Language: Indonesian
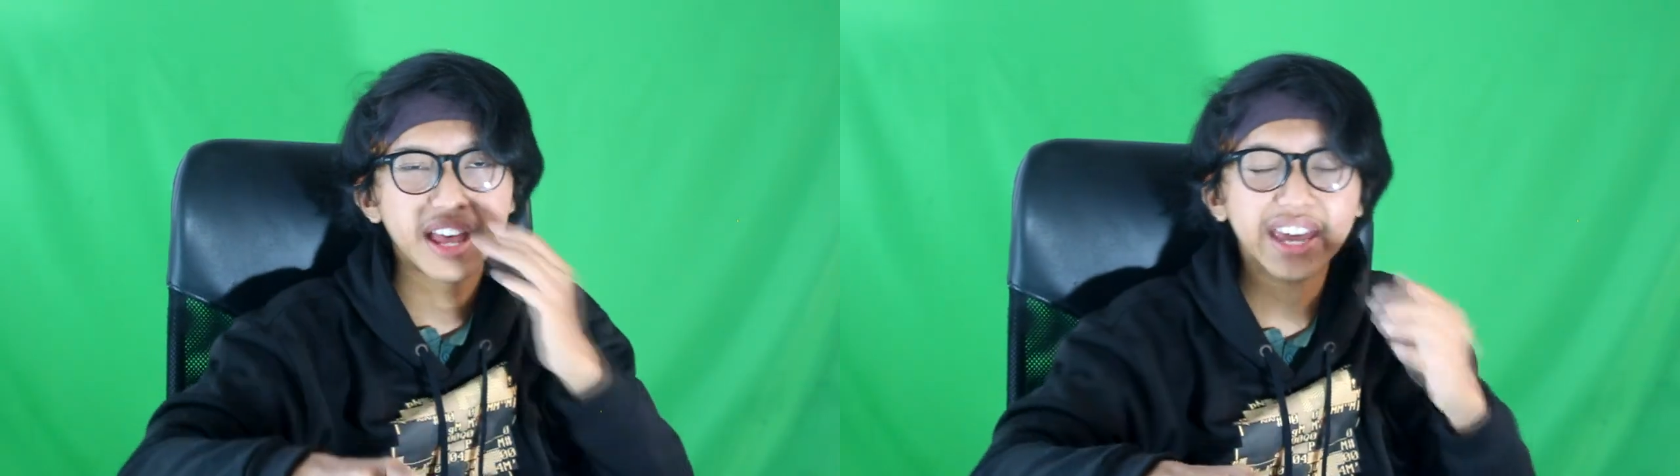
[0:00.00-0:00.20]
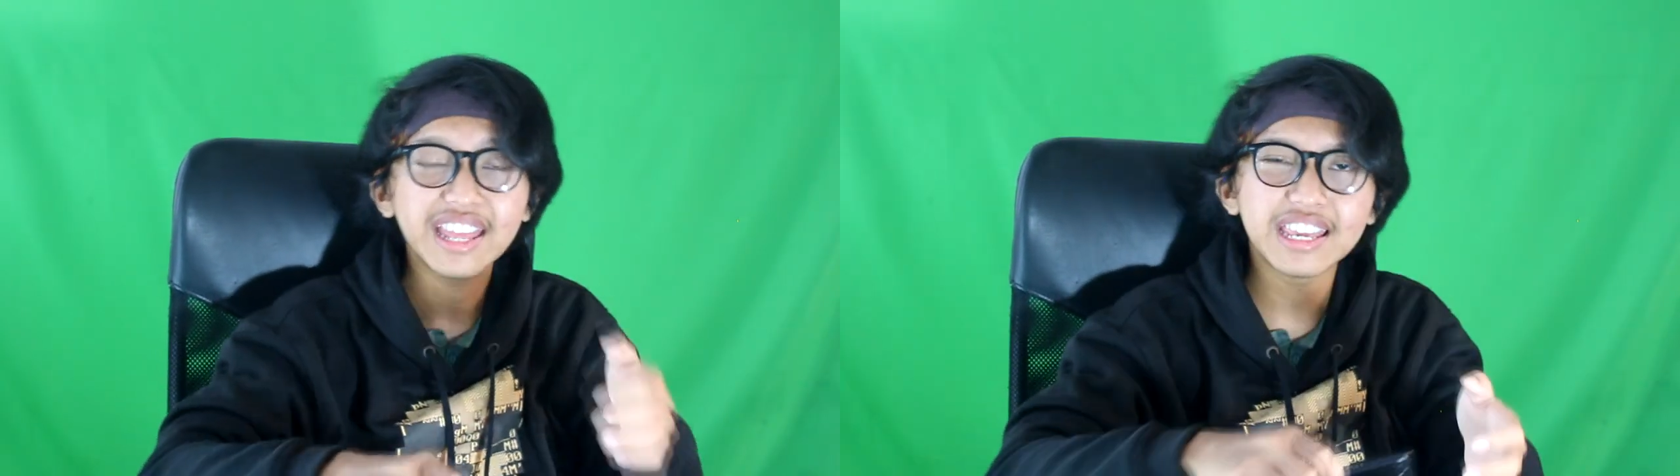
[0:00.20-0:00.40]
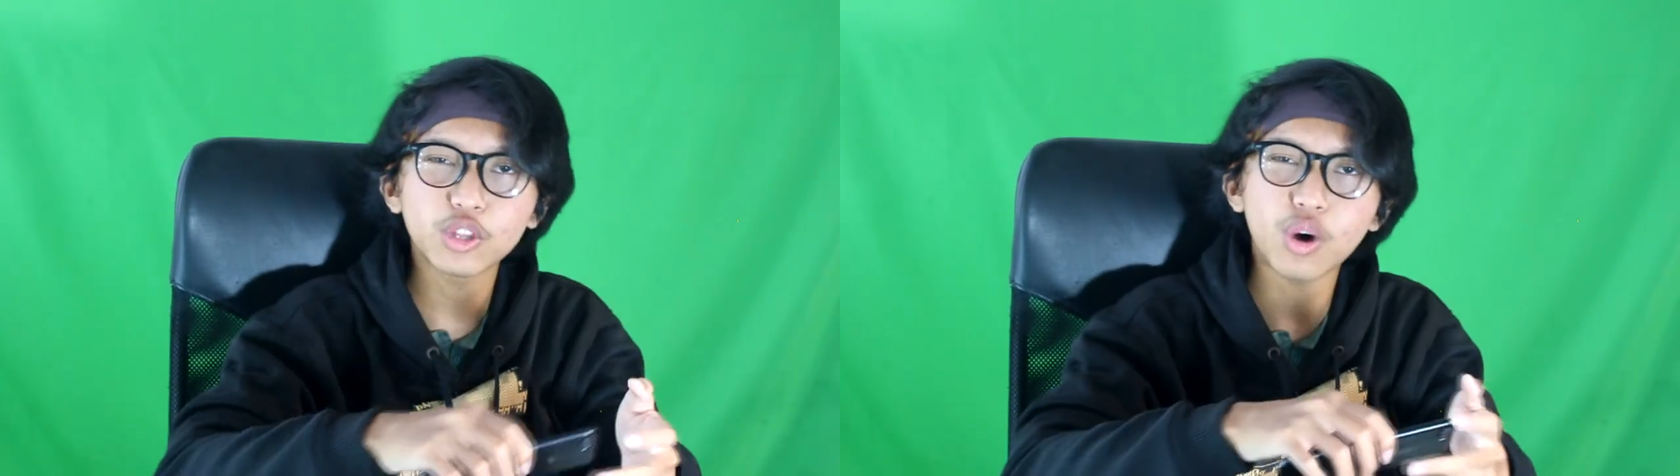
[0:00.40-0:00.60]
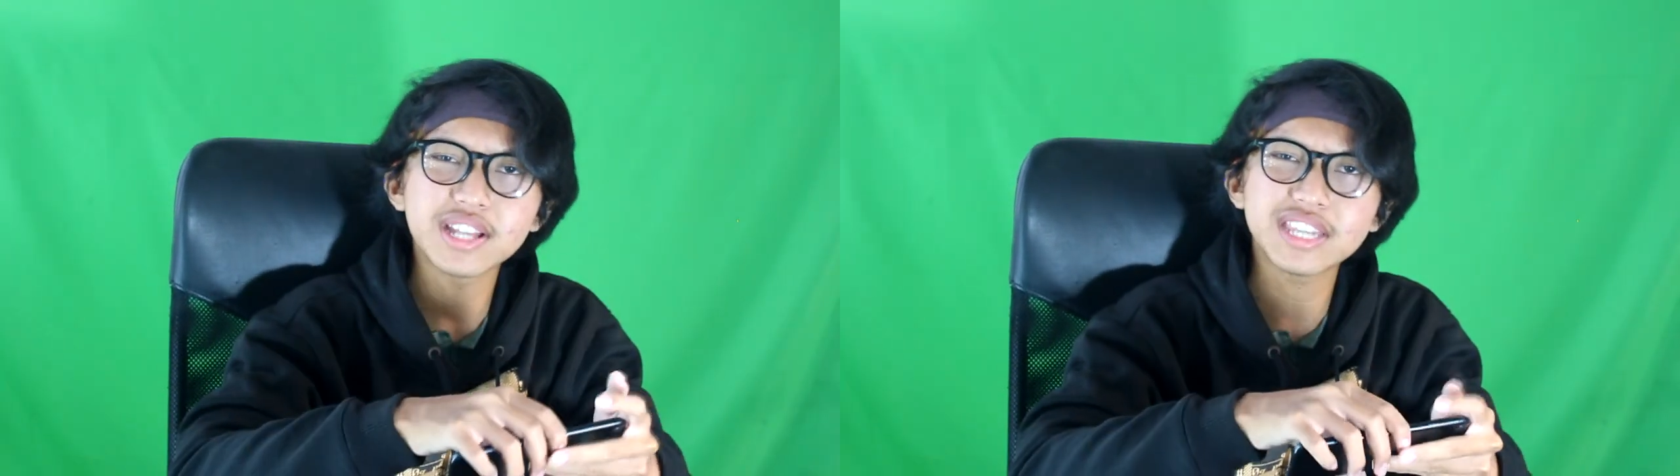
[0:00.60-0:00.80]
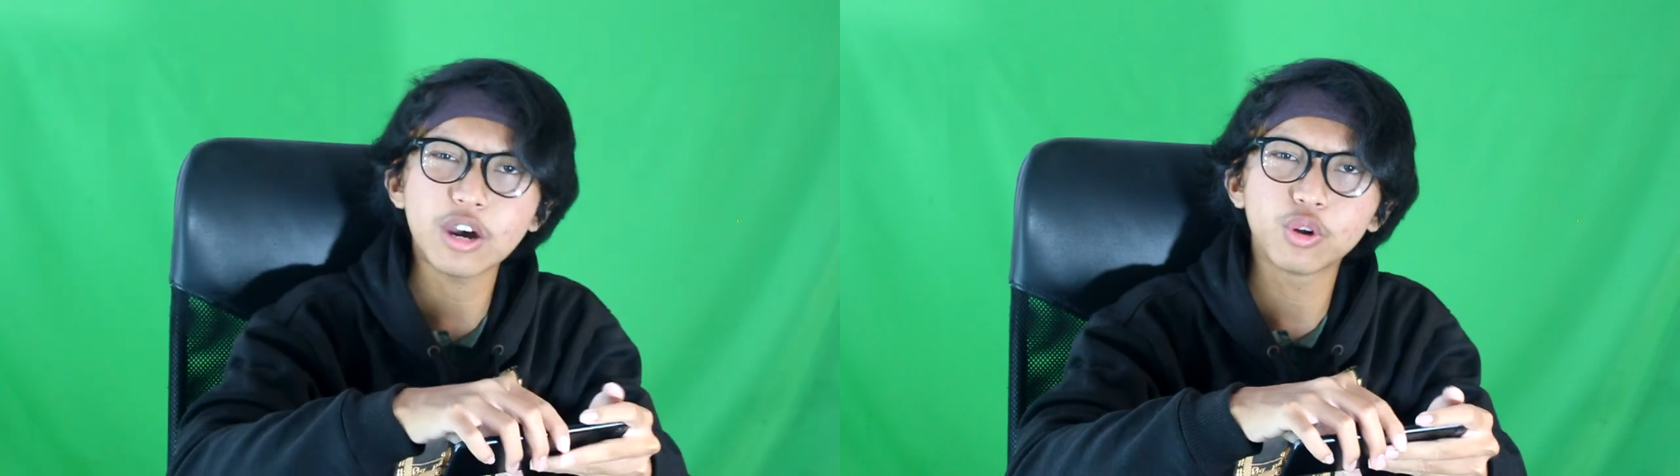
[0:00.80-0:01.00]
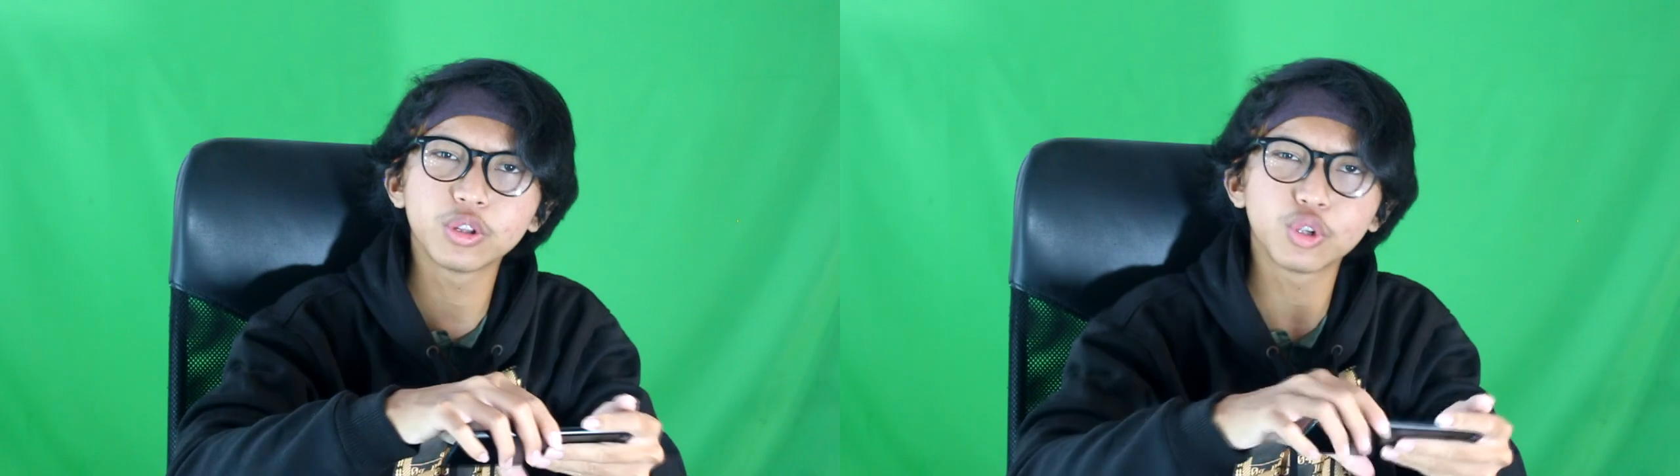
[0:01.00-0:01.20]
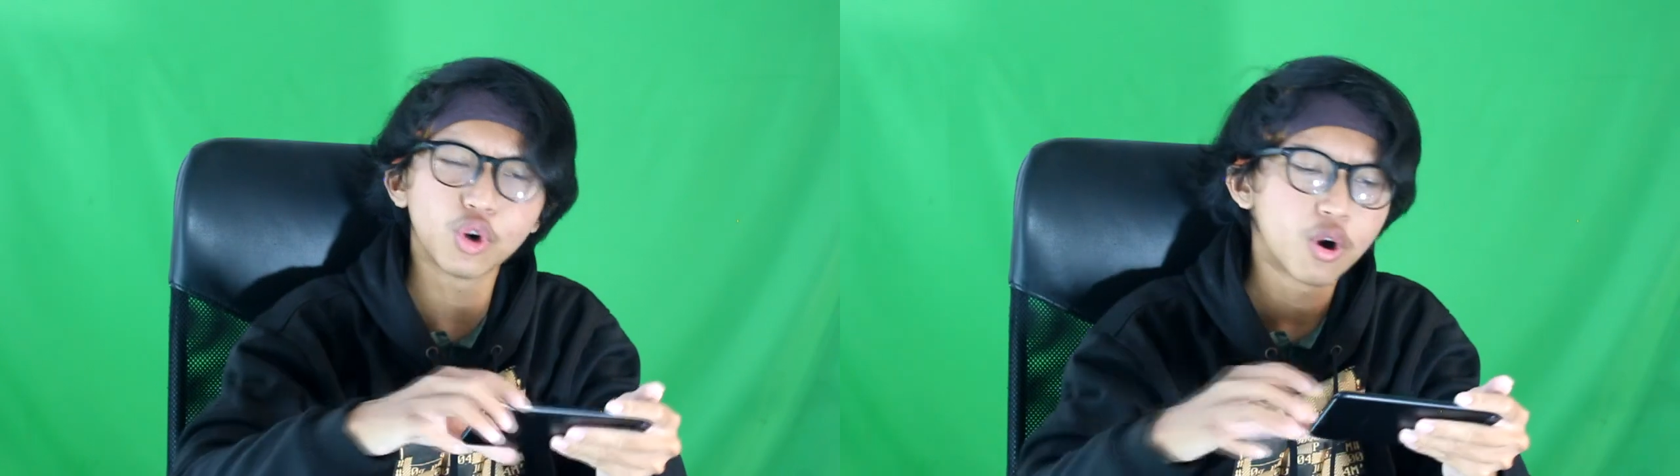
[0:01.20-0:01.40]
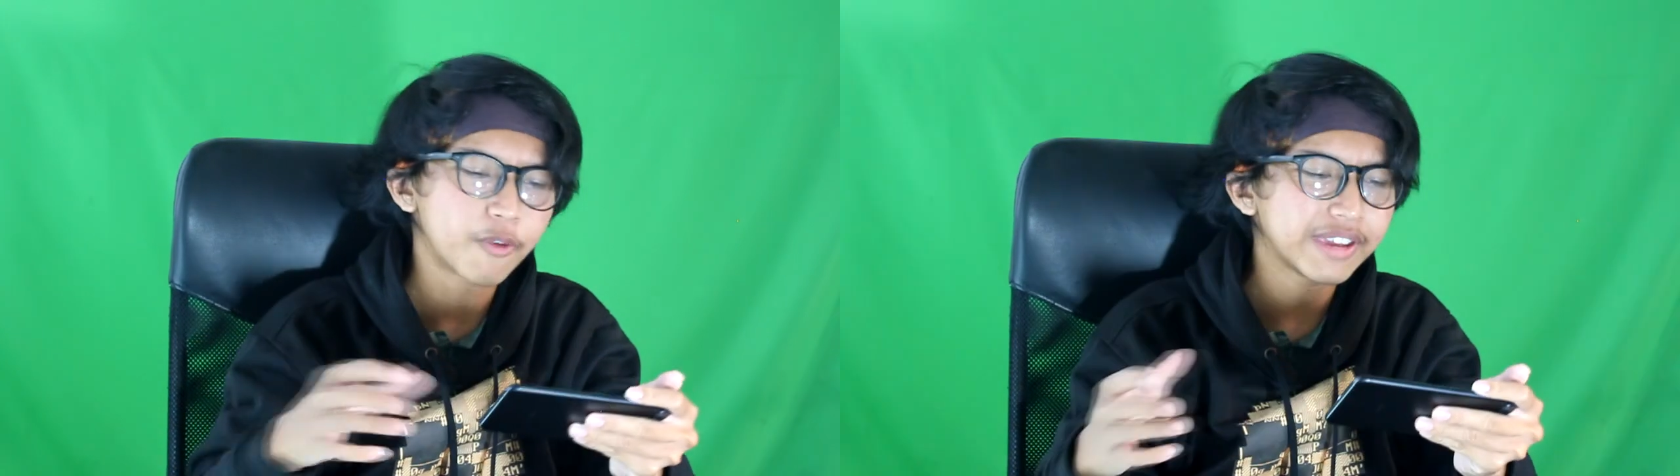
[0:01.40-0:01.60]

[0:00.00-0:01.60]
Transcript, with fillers: kayaknya gitu aja untuk